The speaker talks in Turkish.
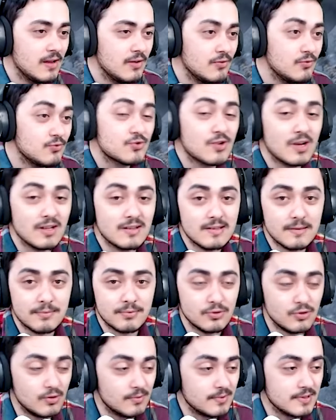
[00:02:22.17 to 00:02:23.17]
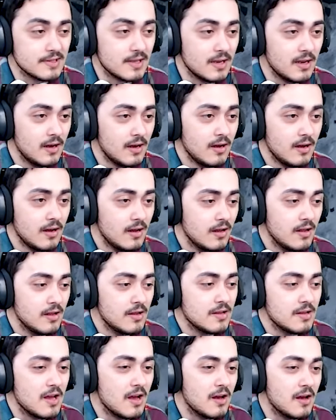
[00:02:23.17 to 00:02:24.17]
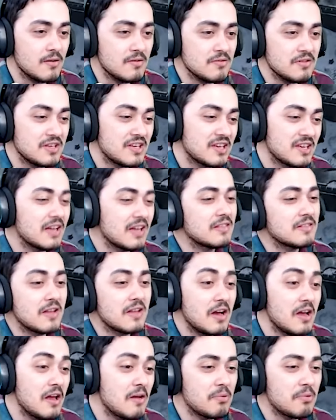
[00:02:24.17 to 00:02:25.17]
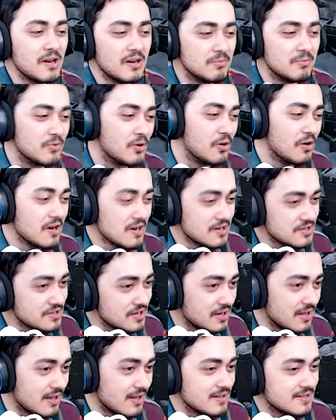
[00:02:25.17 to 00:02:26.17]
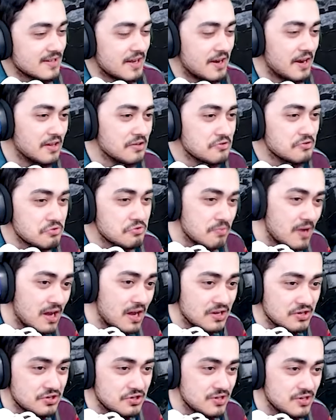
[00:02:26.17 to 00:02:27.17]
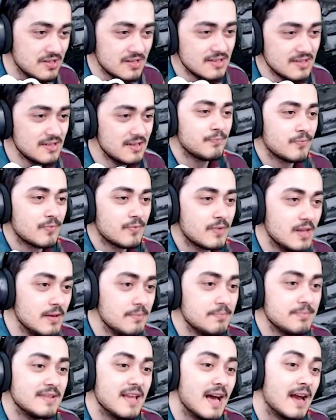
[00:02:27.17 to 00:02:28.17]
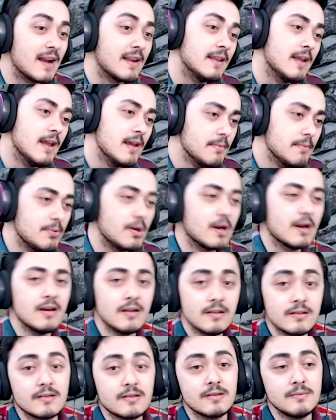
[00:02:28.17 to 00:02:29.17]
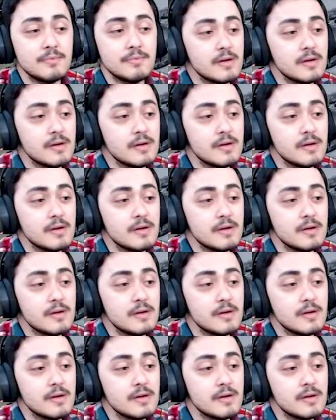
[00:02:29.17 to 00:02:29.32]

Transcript: Üç kat yapılıyor mesela. Ya iki kat daha yapalım ne olacak? Sen al şu bağışı deyip derneğe para attıp.